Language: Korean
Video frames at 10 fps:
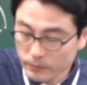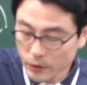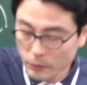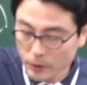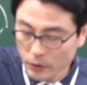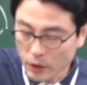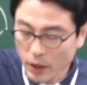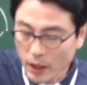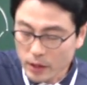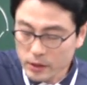니은
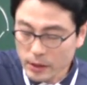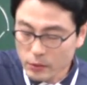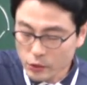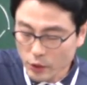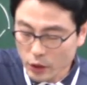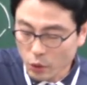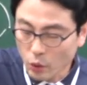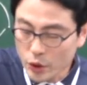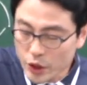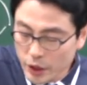번한 사무소에
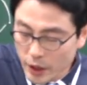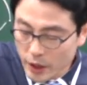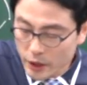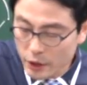동시에